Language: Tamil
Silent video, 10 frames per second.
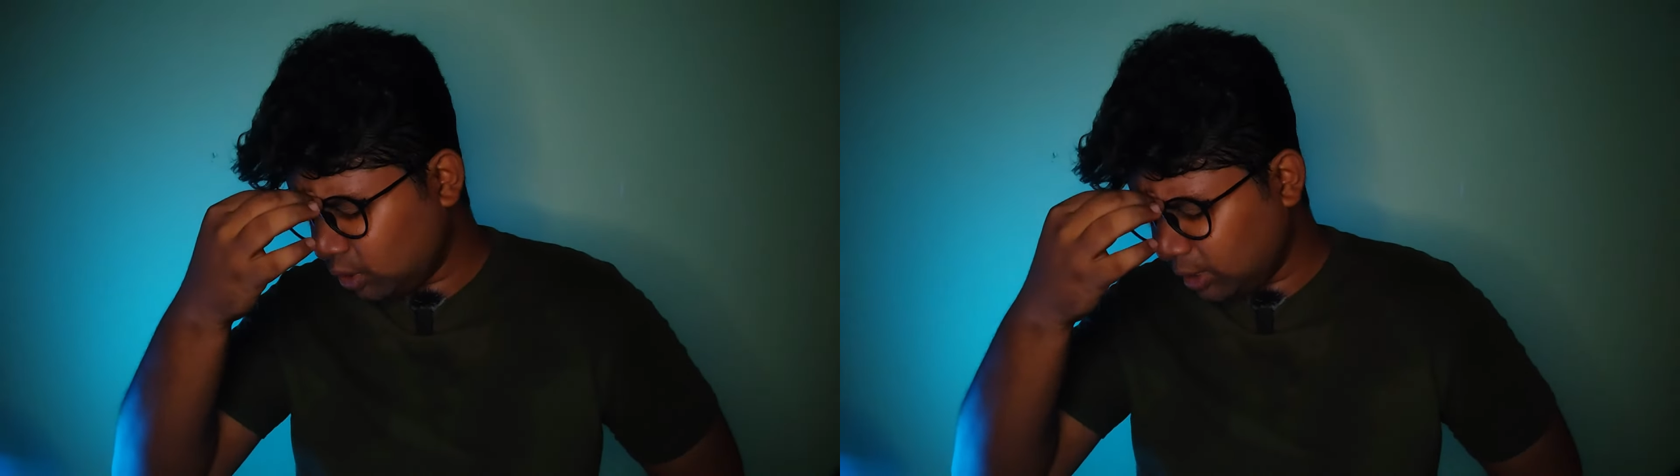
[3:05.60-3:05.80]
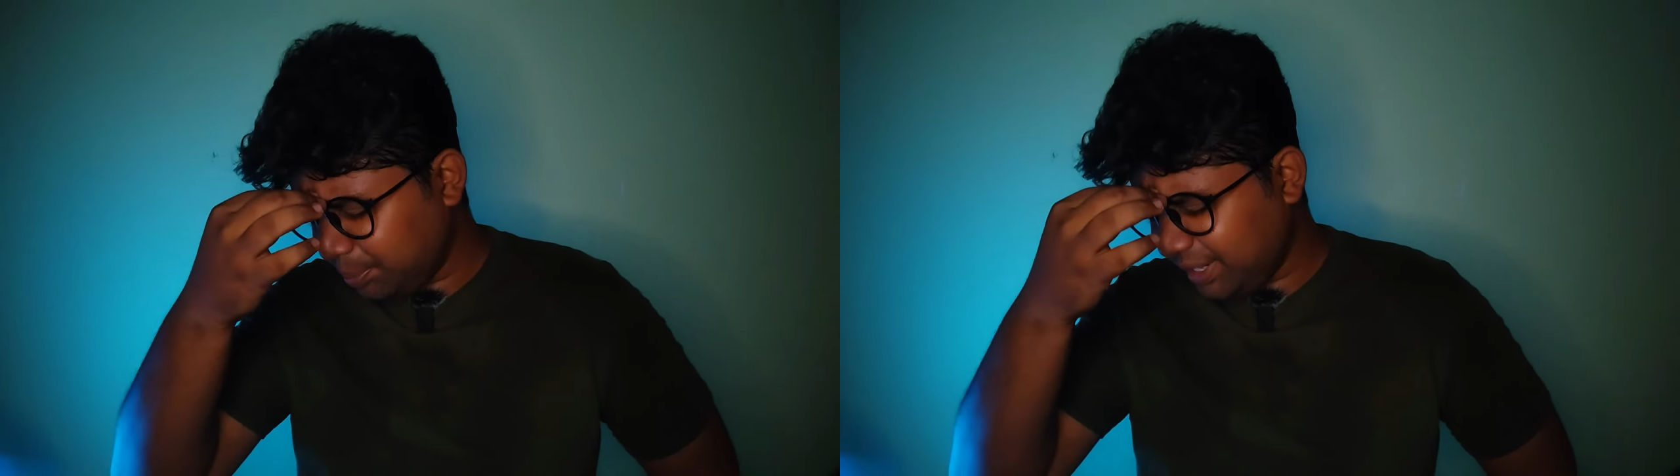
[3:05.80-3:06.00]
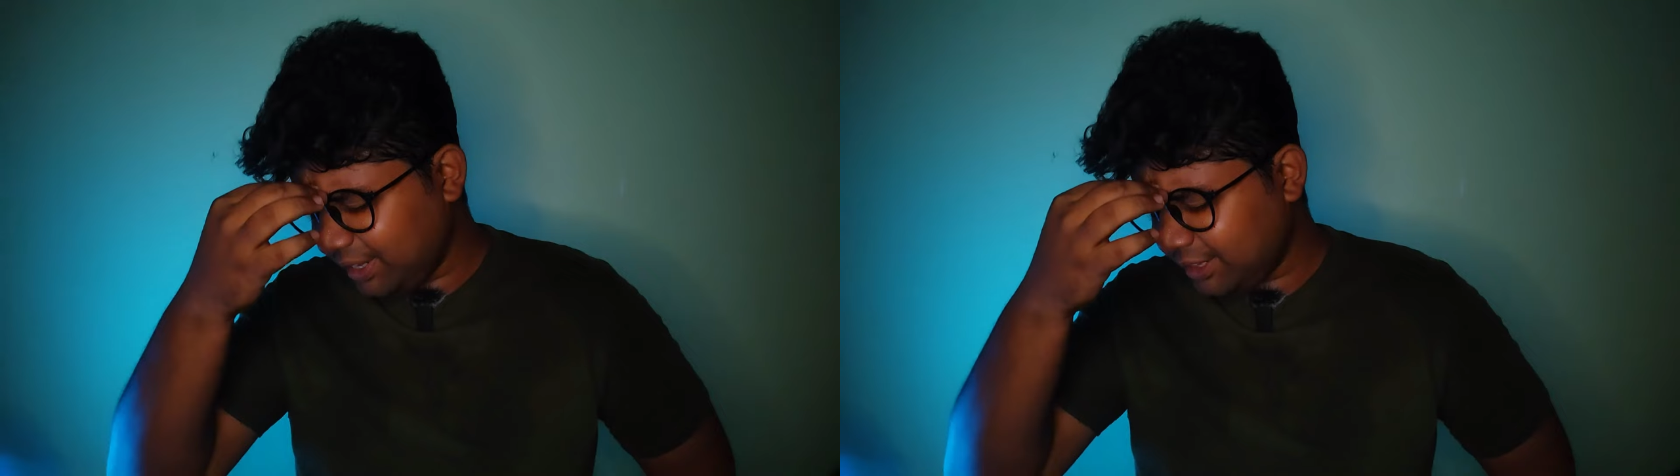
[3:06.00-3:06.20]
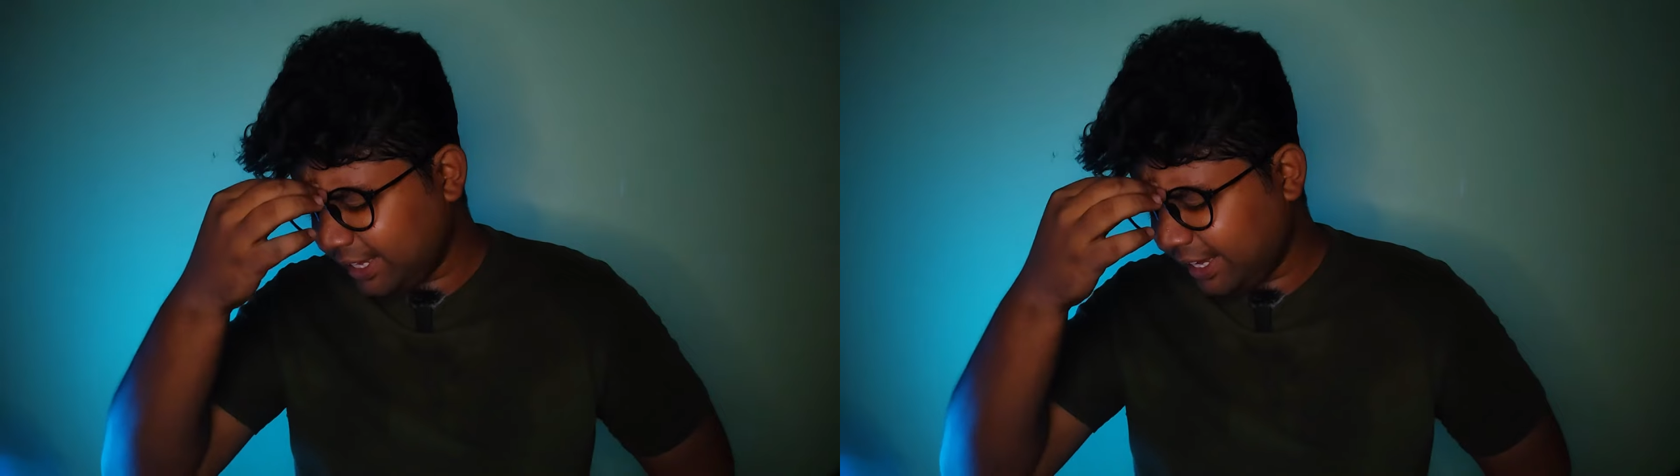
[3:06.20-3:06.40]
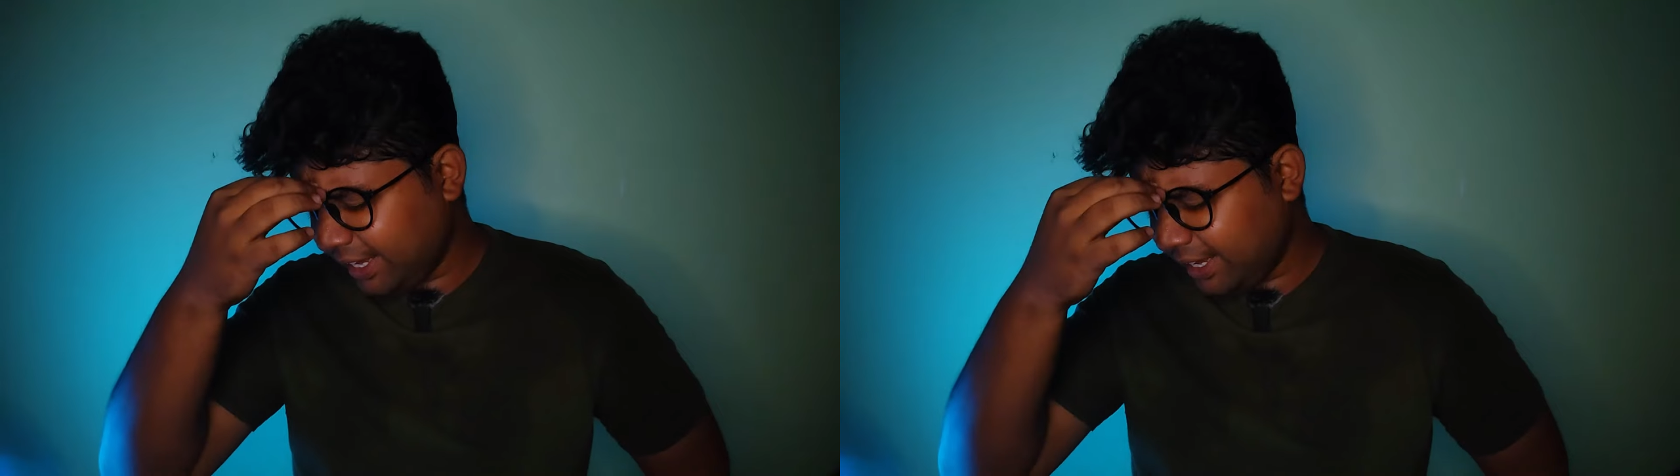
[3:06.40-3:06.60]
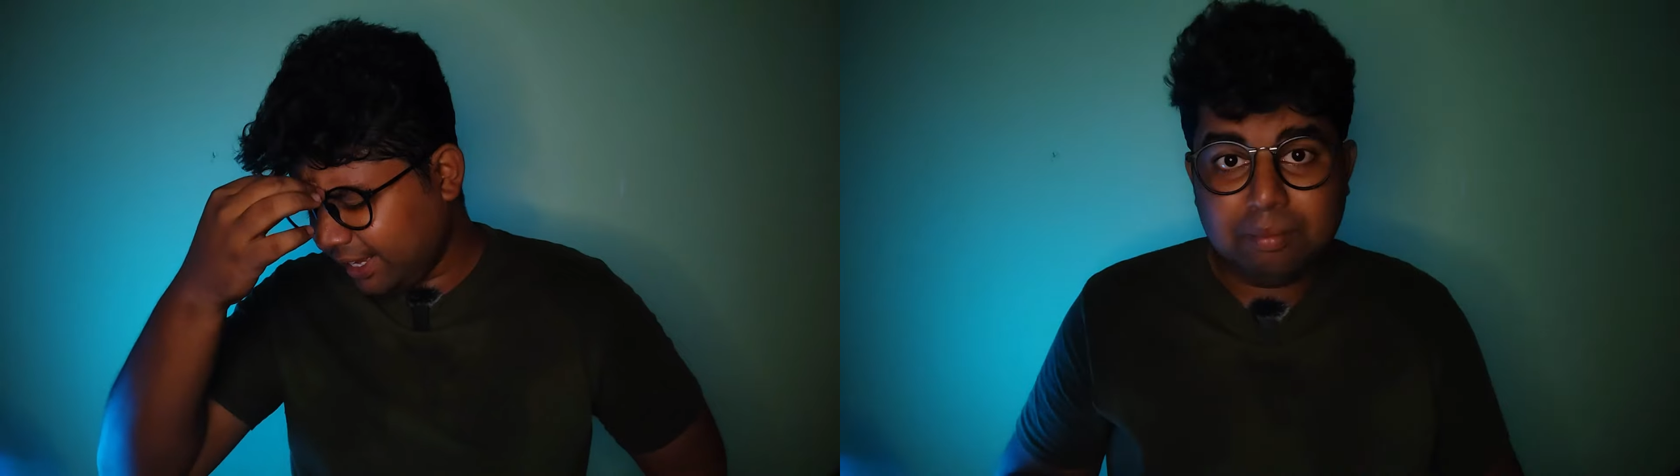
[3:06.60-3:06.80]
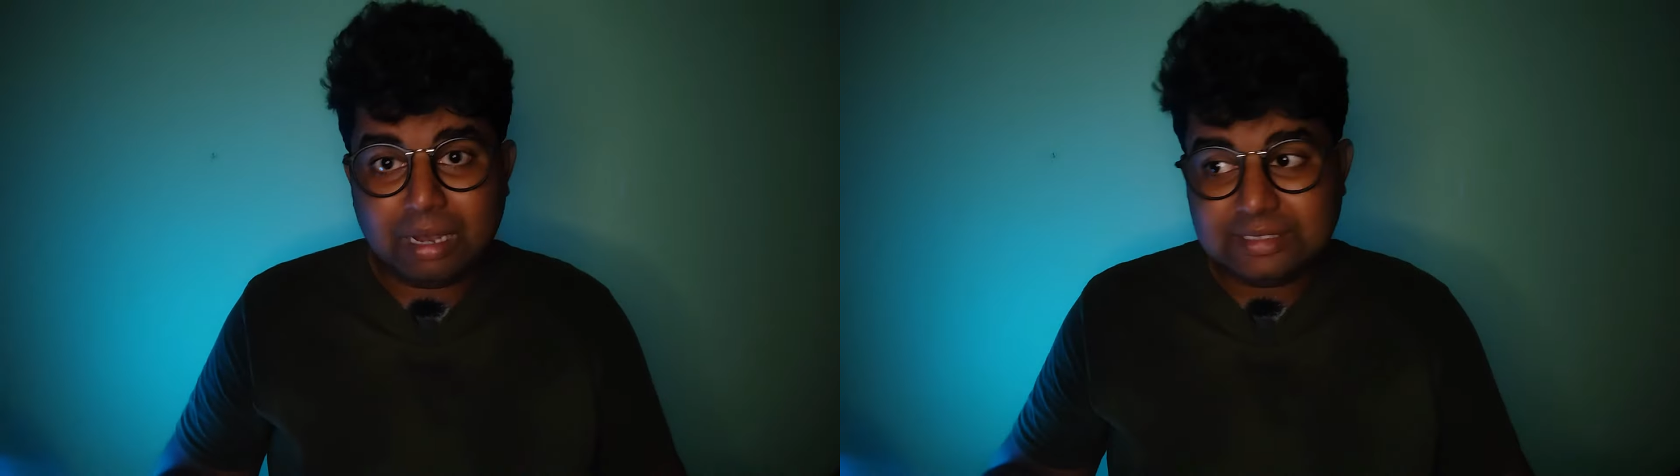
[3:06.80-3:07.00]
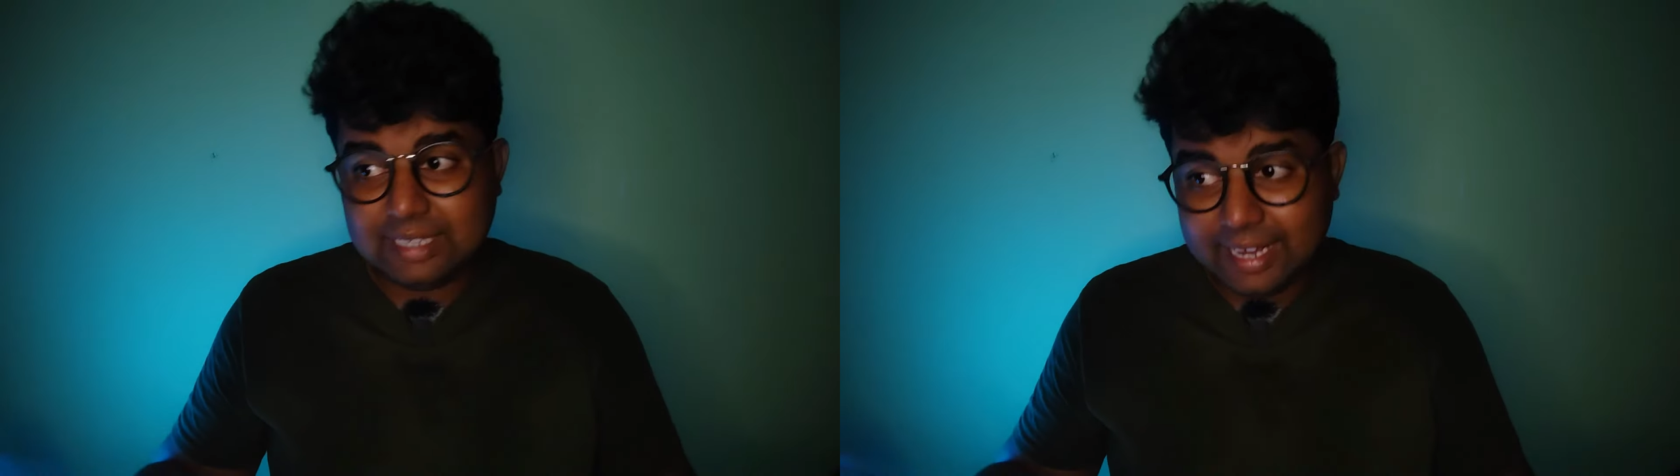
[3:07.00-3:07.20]
சொதப்பிருத்தி
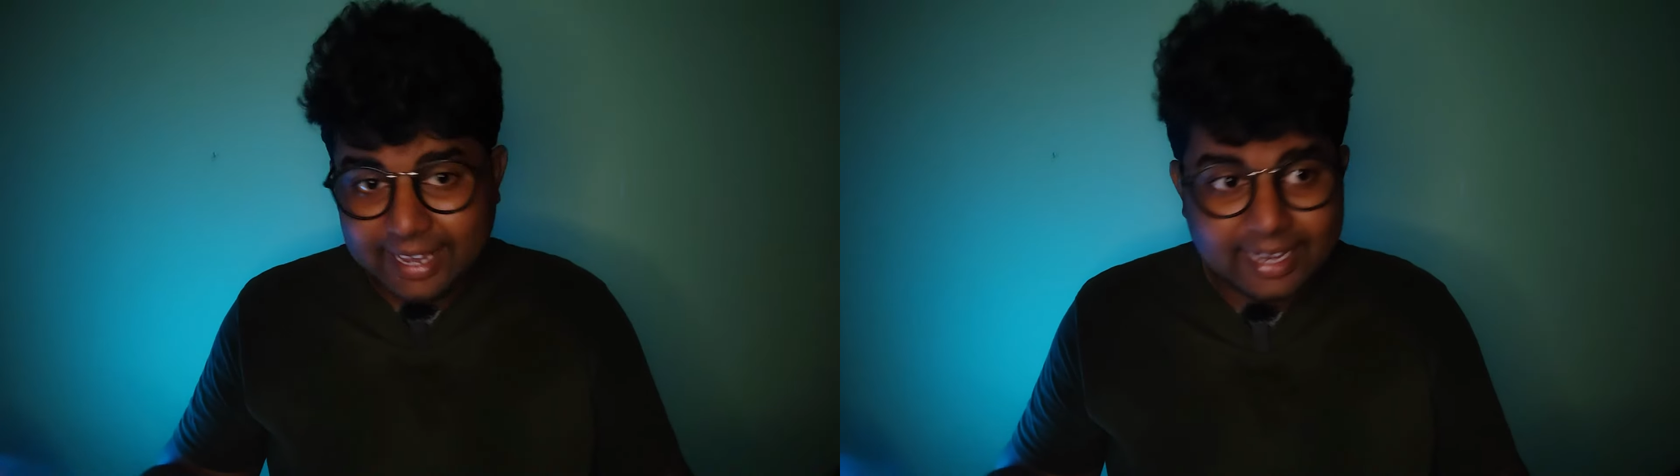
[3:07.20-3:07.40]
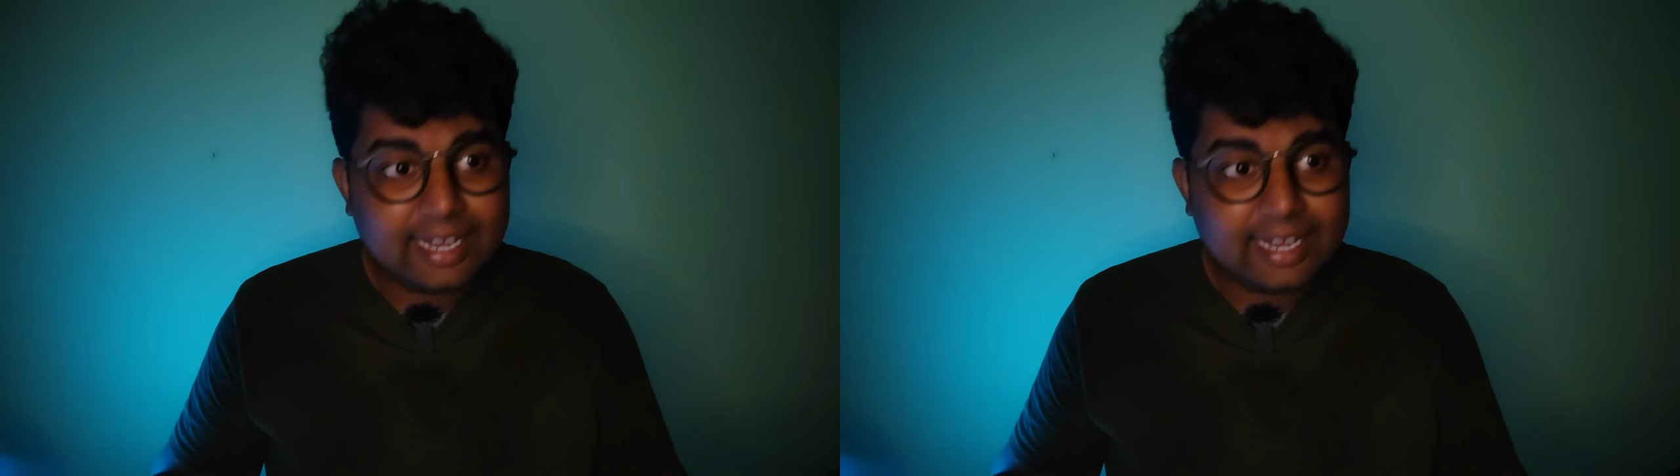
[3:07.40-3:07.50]
பஸ்ஸில்